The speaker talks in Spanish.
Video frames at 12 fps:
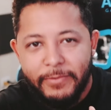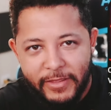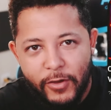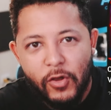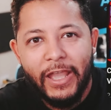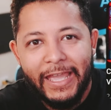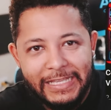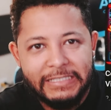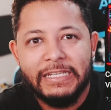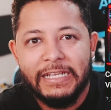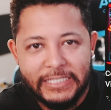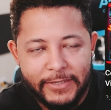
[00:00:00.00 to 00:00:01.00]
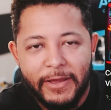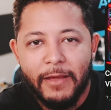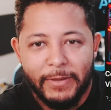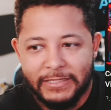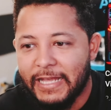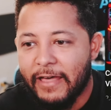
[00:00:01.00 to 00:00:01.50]
el video que hice la
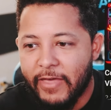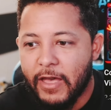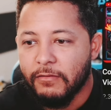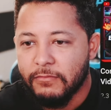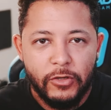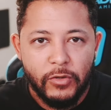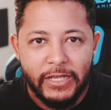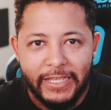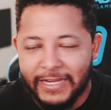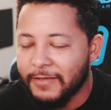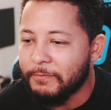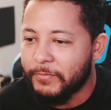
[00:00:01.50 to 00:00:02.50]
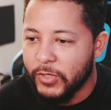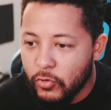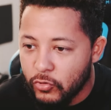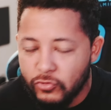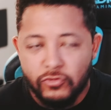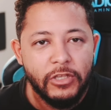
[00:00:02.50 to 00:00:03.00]
semana pasada. Si lo que quieres
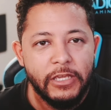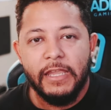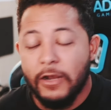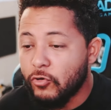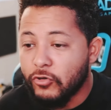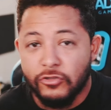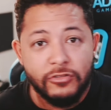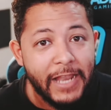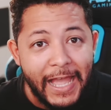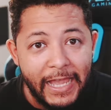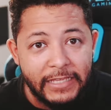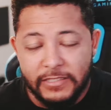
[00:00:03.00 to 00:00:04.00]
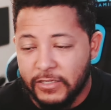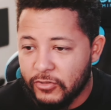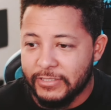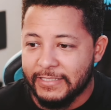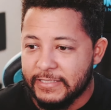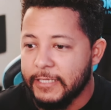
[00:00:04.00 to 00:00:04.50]
views y algunos likes y
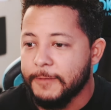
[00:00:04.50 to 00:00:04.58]
cosas